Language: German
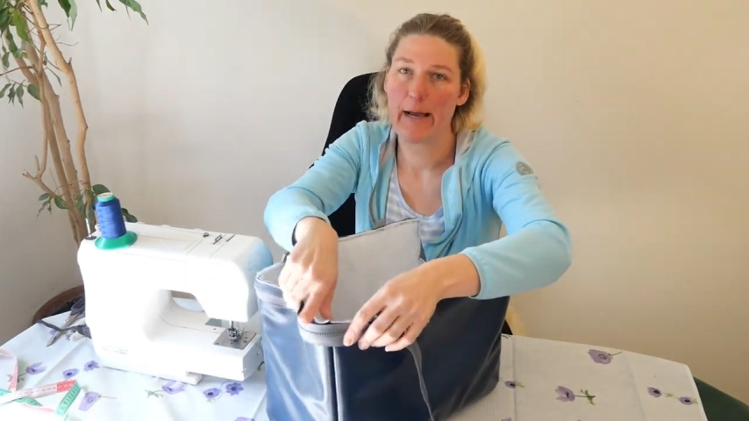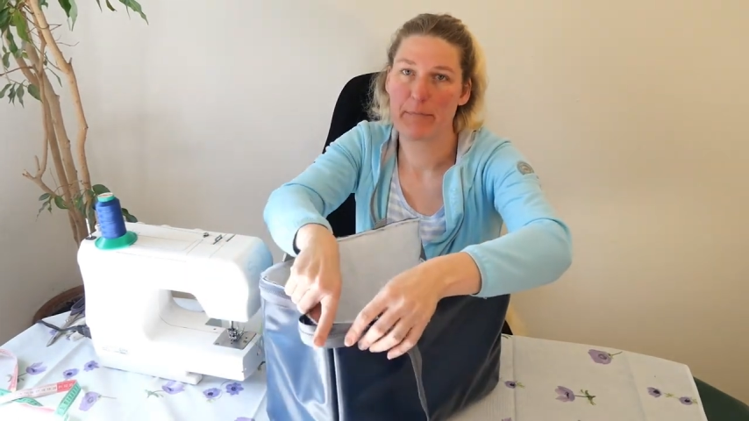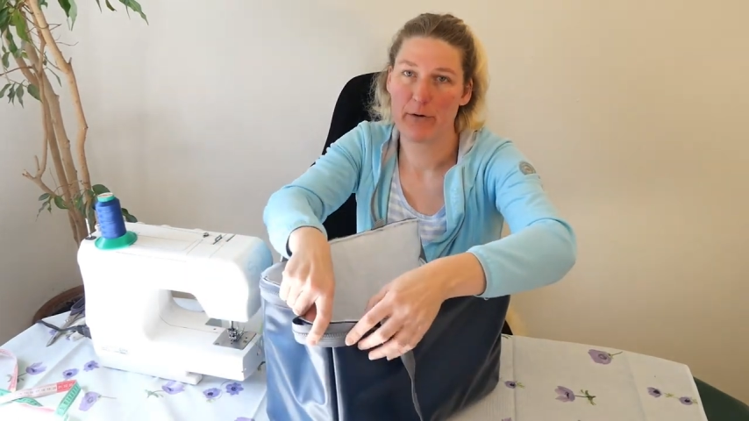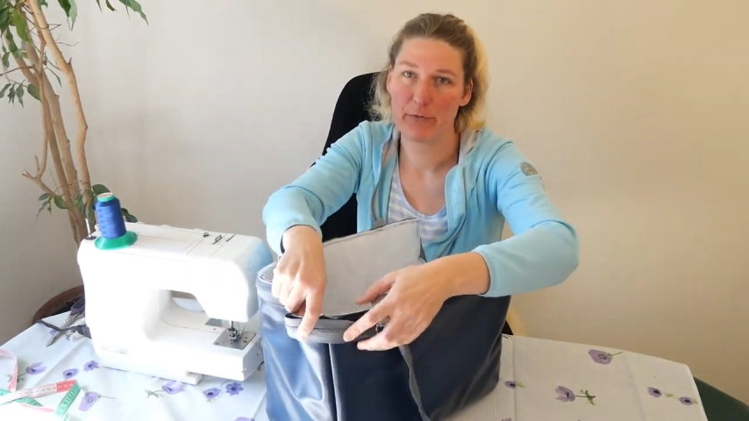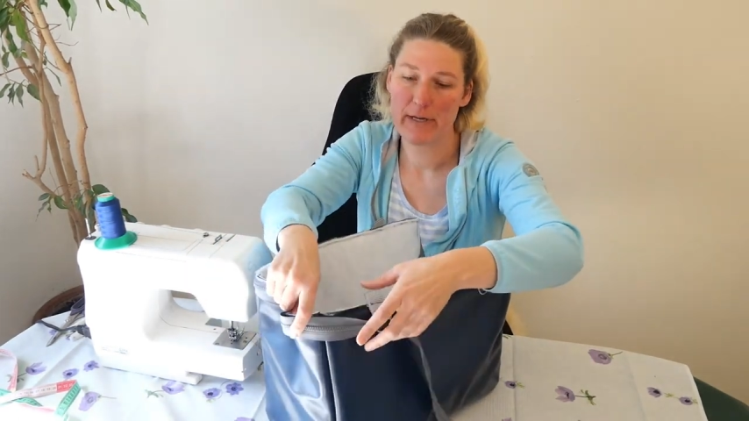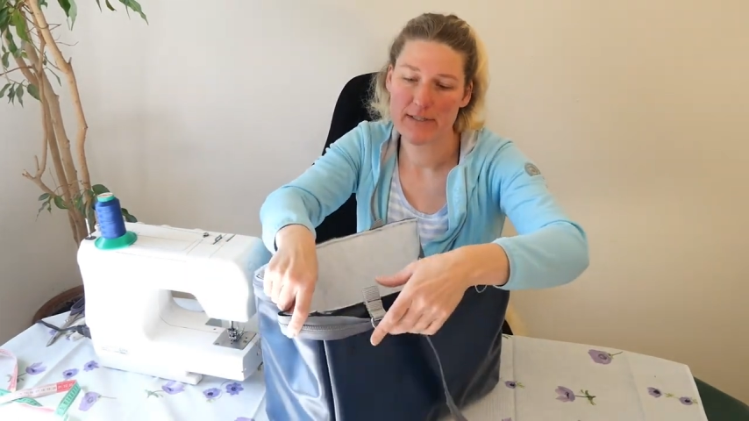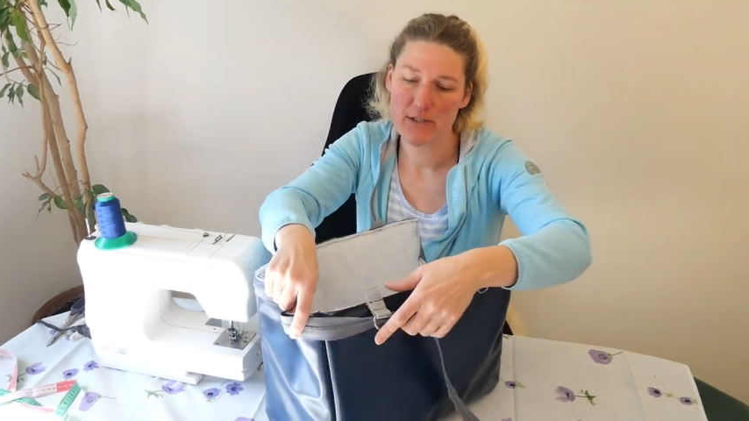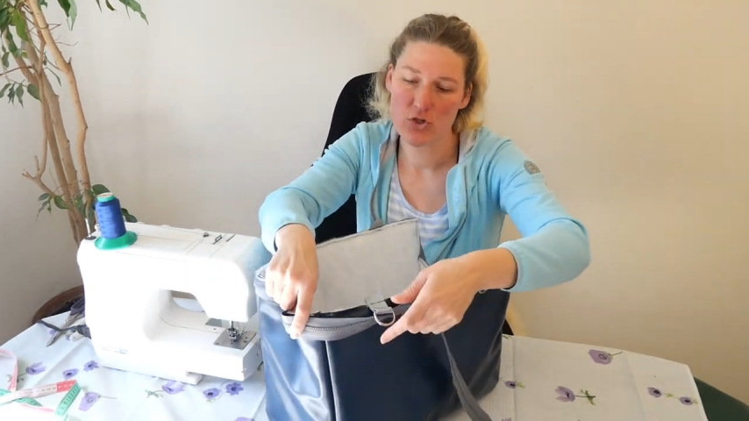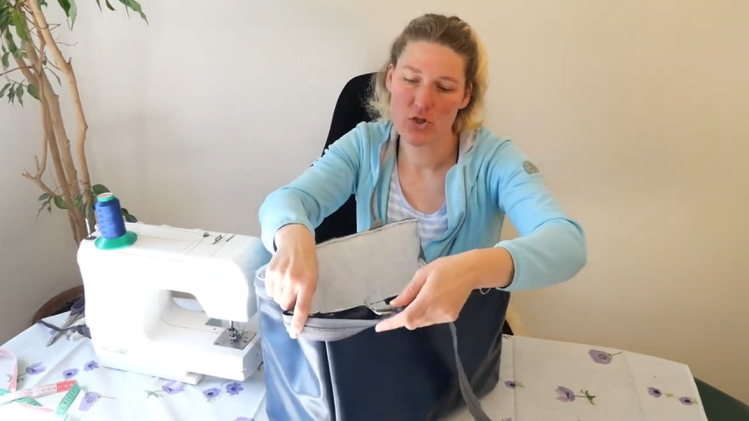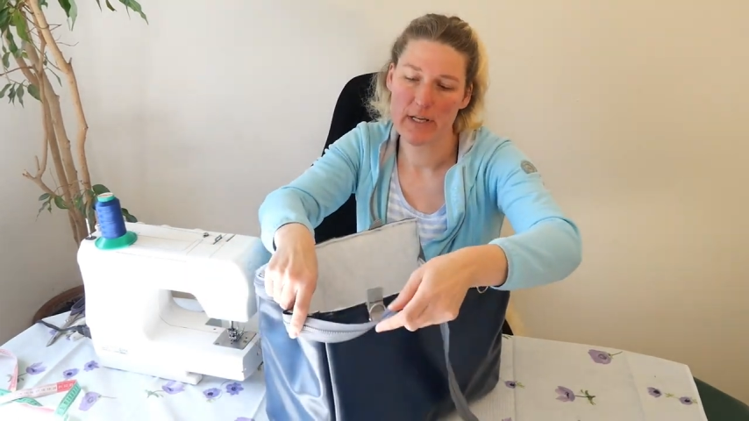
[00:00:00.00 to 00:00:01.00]
einmal
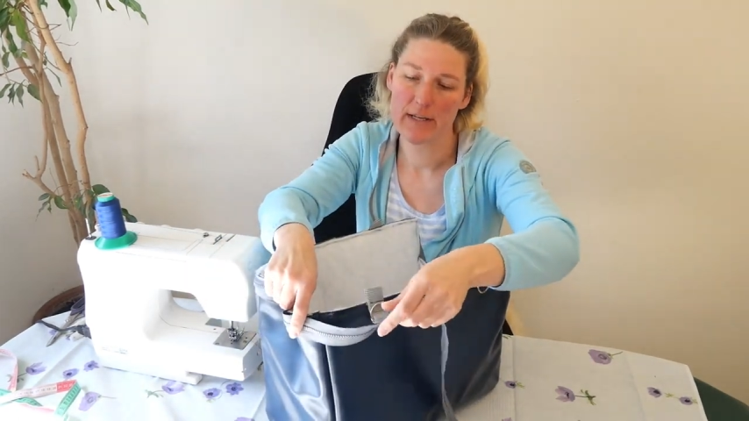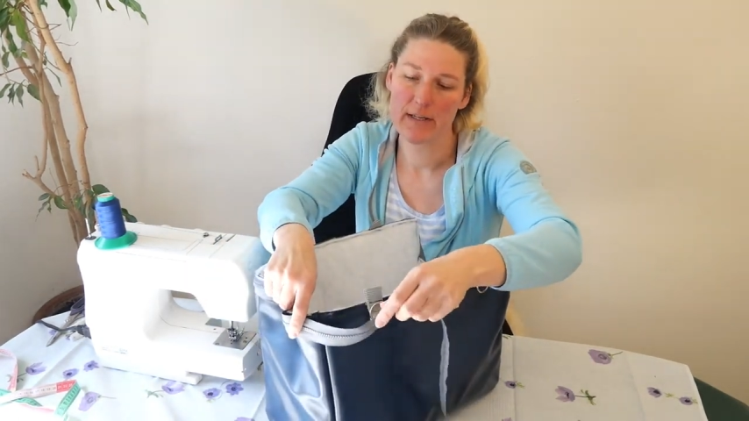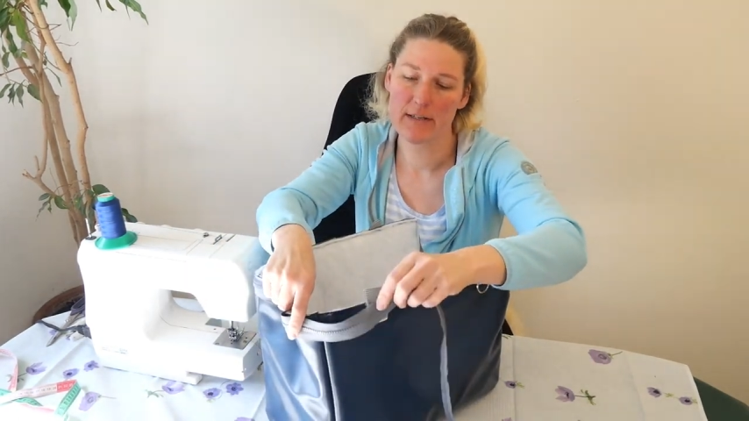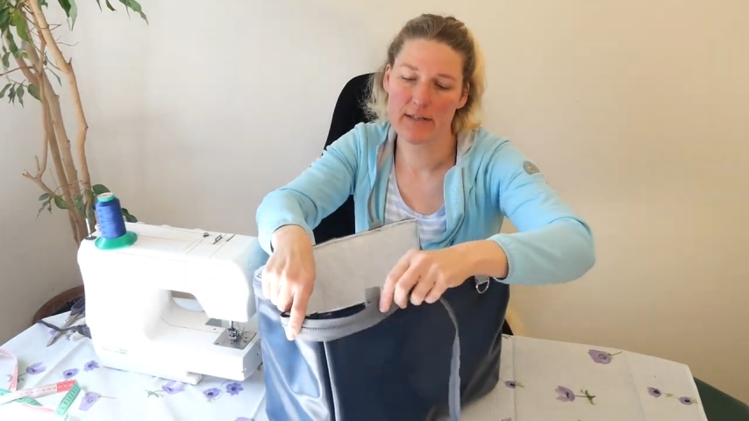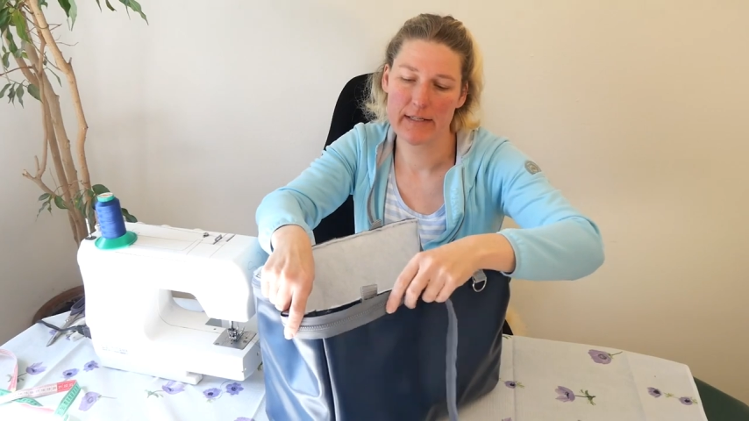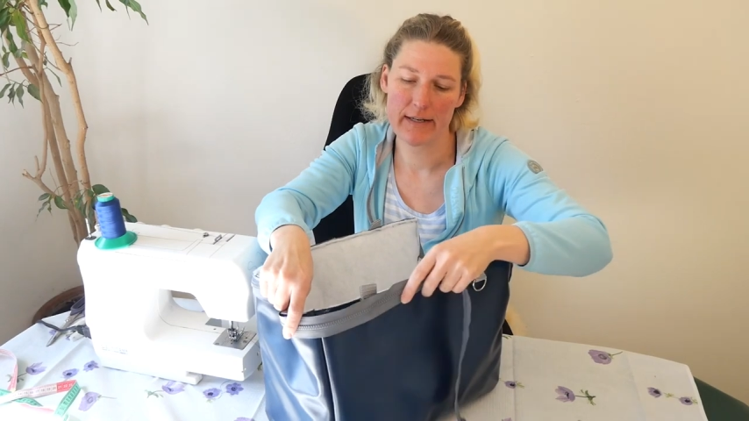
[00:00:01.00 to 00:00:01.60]
feststecken,